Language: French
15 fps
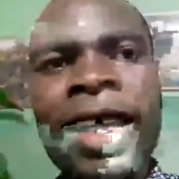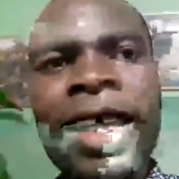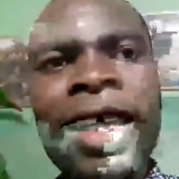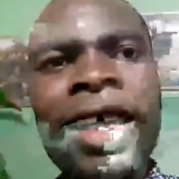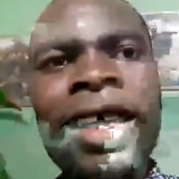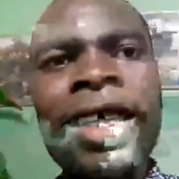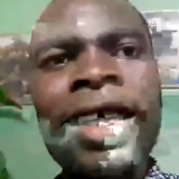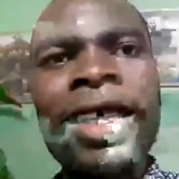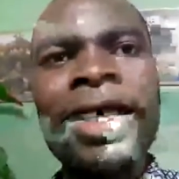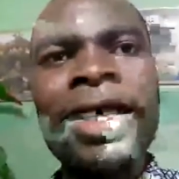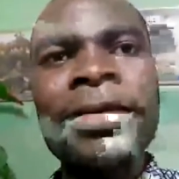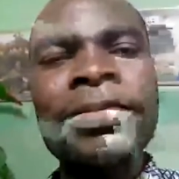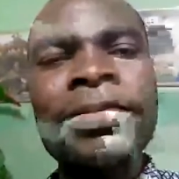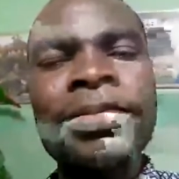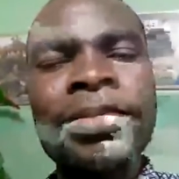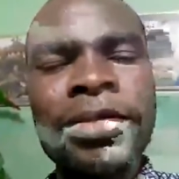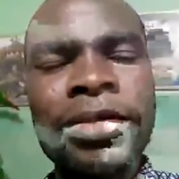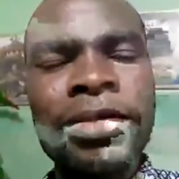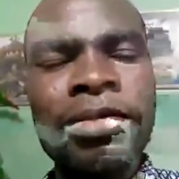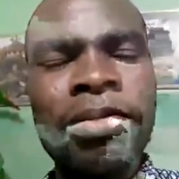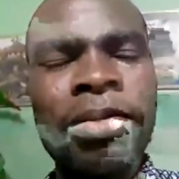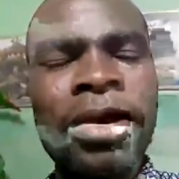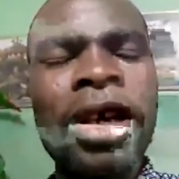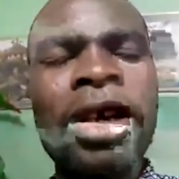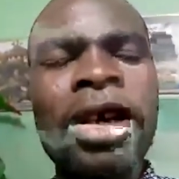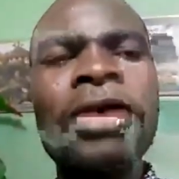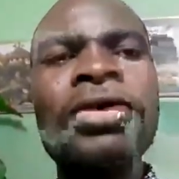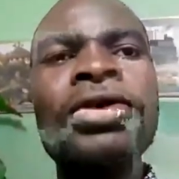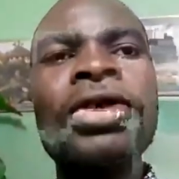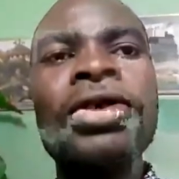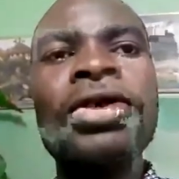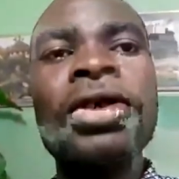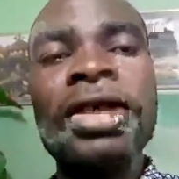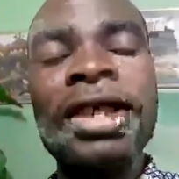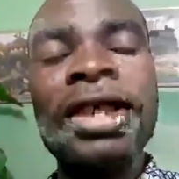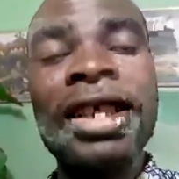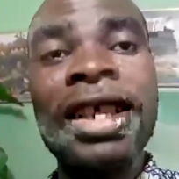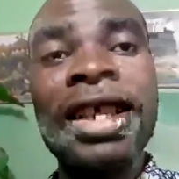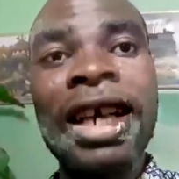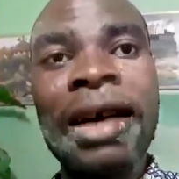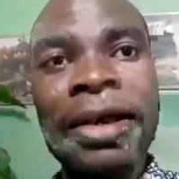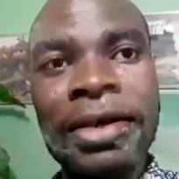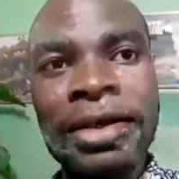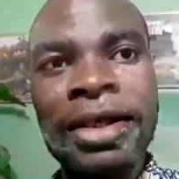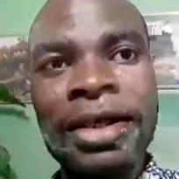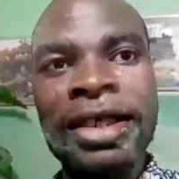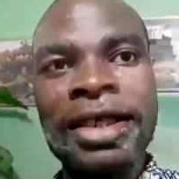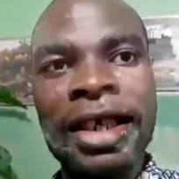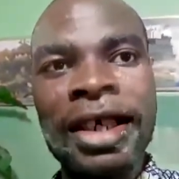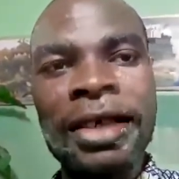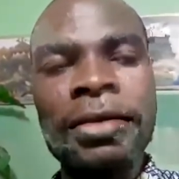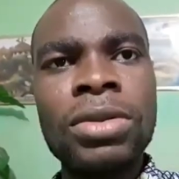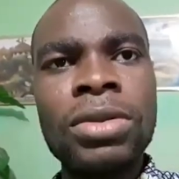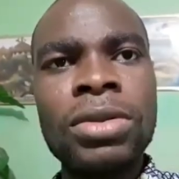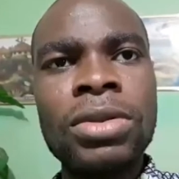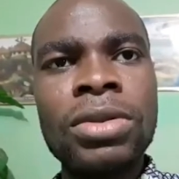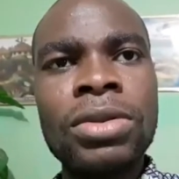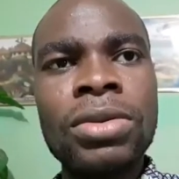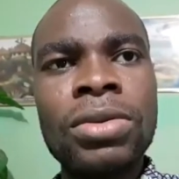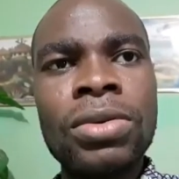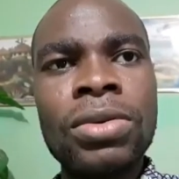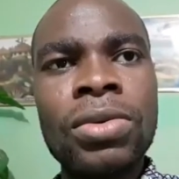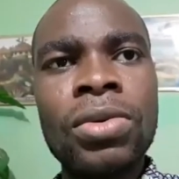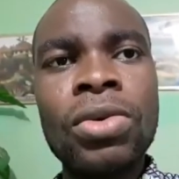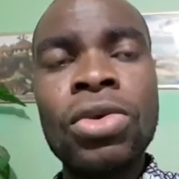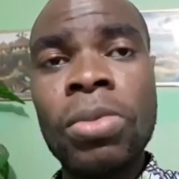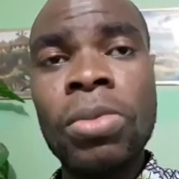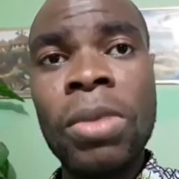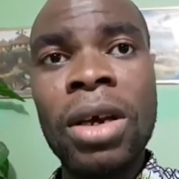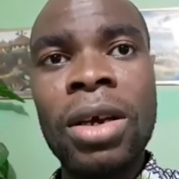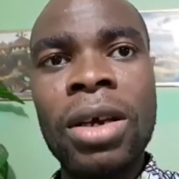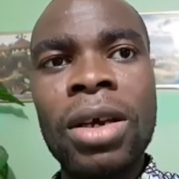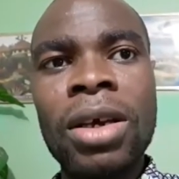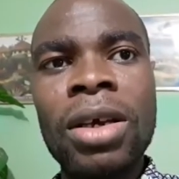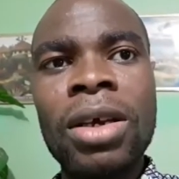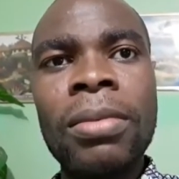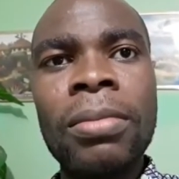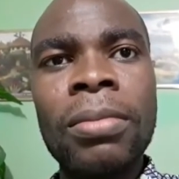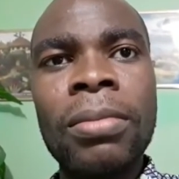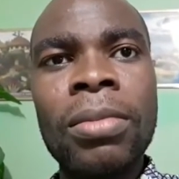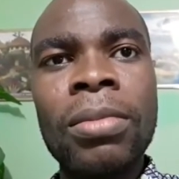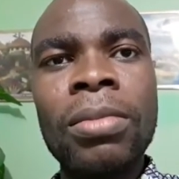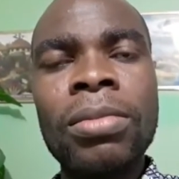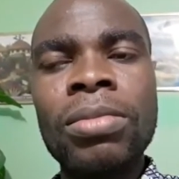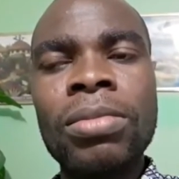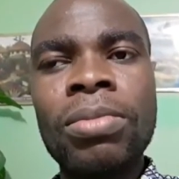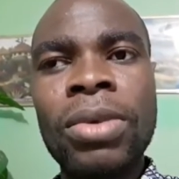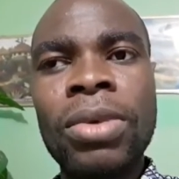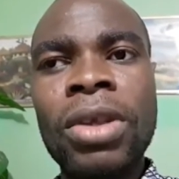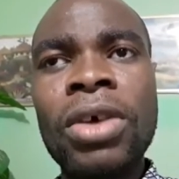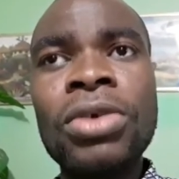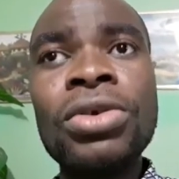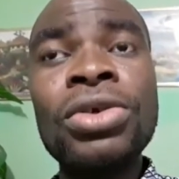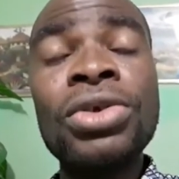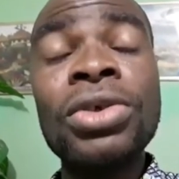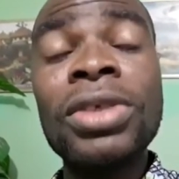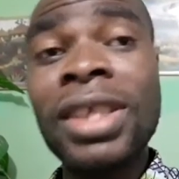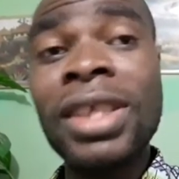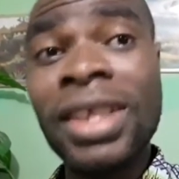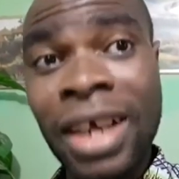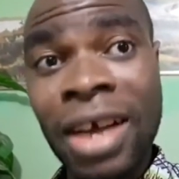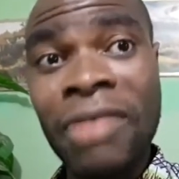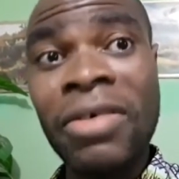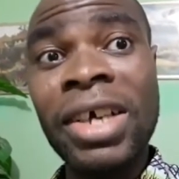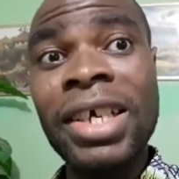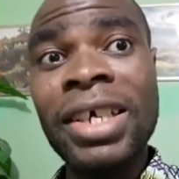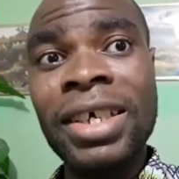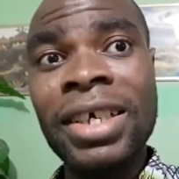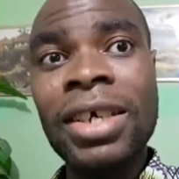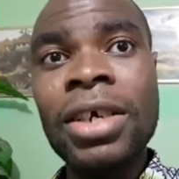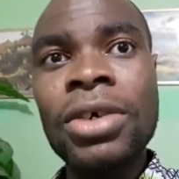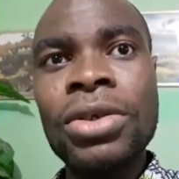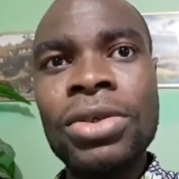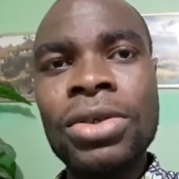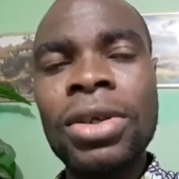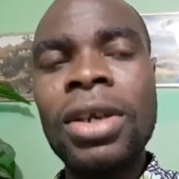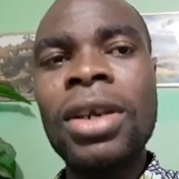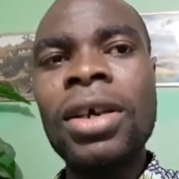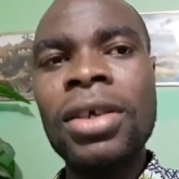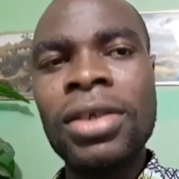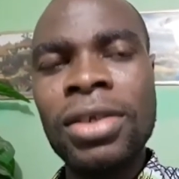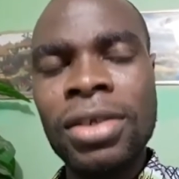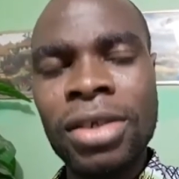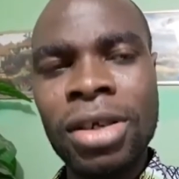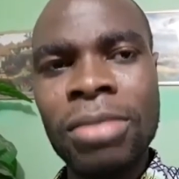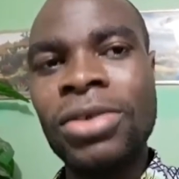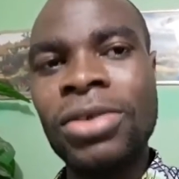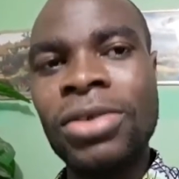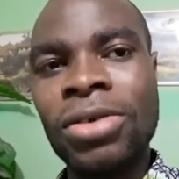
Et pendant que nous étions en train de travailler sur ces chaînes, ou du moins, pendant que nous étions en train de travailler sur l'ensemble